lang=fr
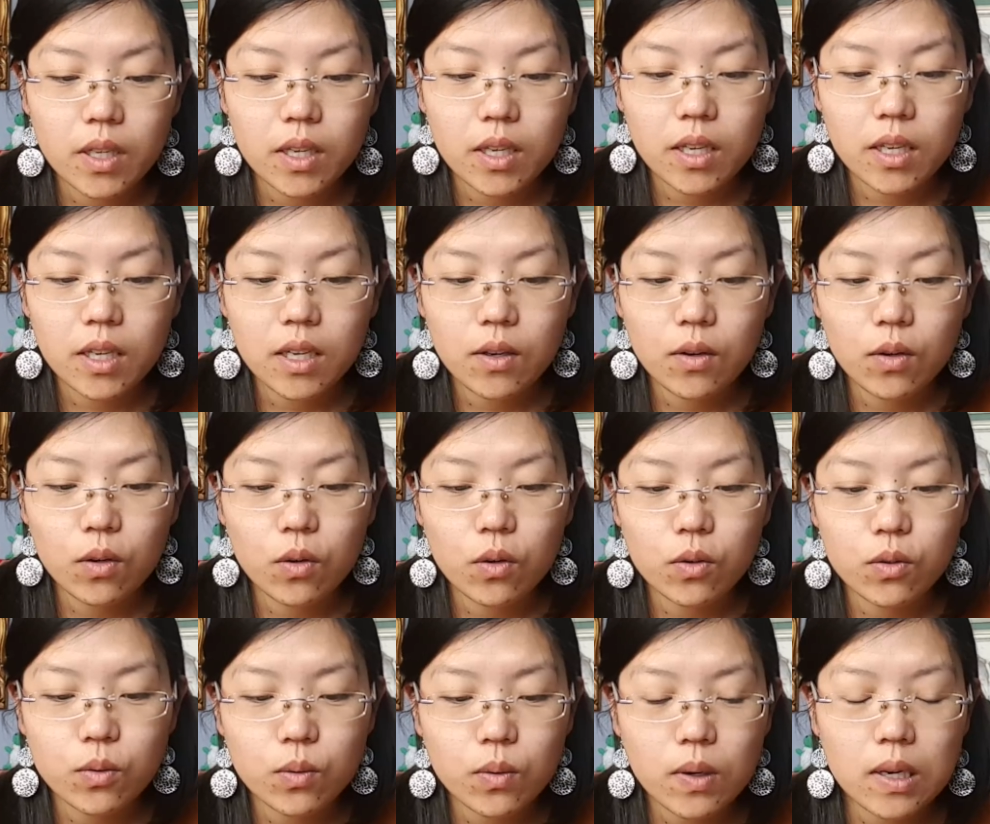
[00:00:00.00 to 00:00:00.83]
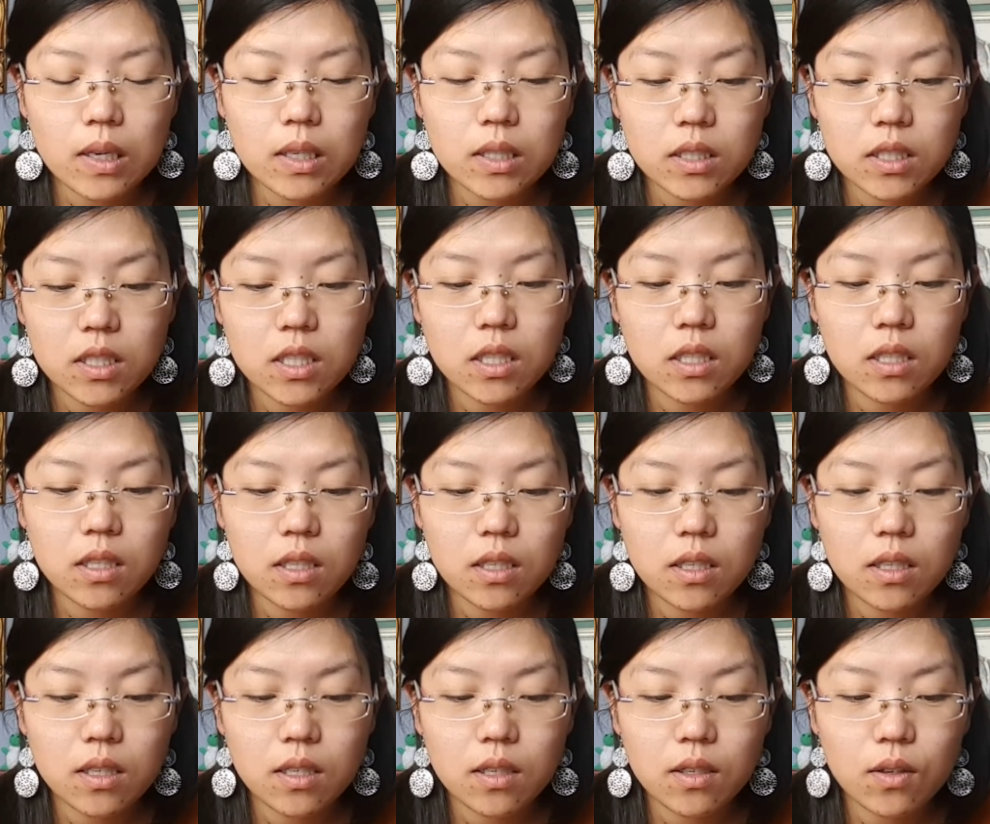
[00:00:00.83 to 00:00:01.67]
Et euh, le soir,
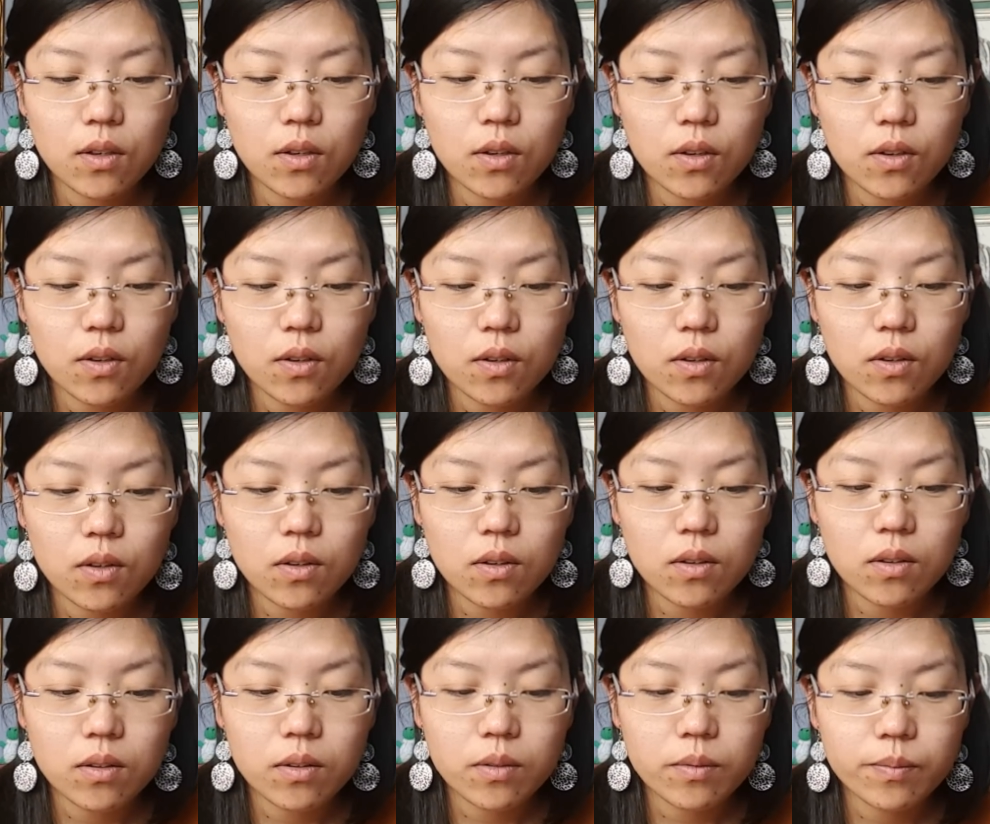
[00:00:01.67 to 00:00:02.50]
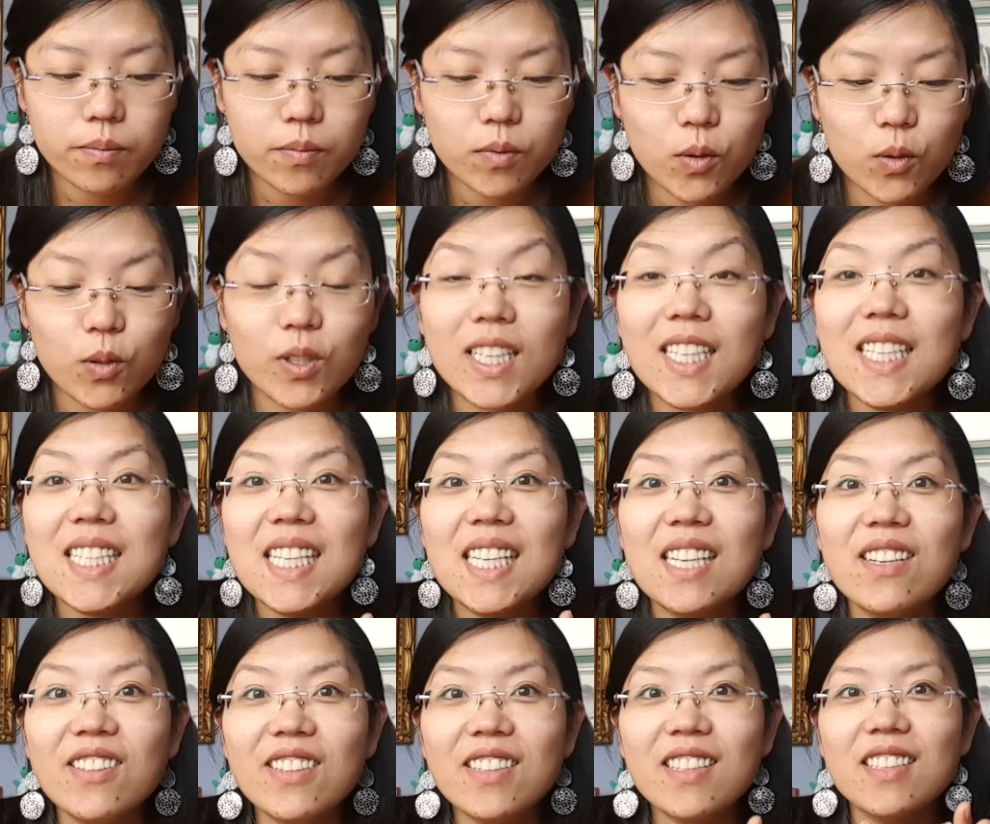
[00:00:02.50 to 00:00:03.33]
j'étais euh, au
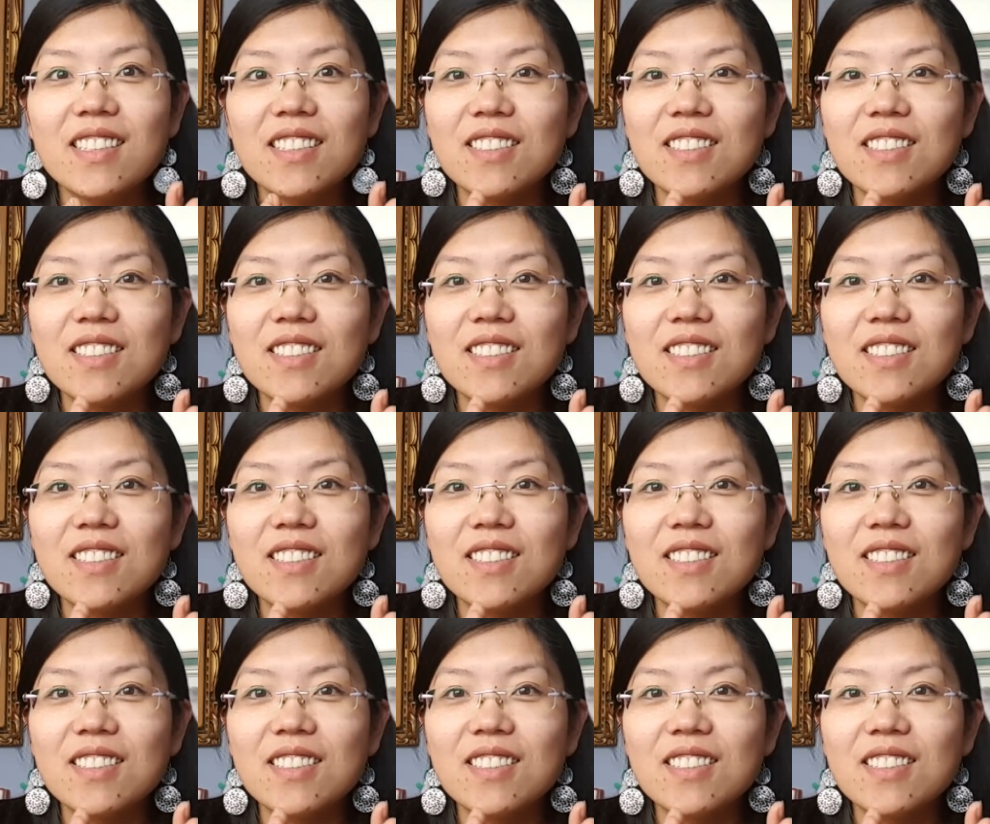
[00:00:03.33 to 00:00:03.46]
tricicotte.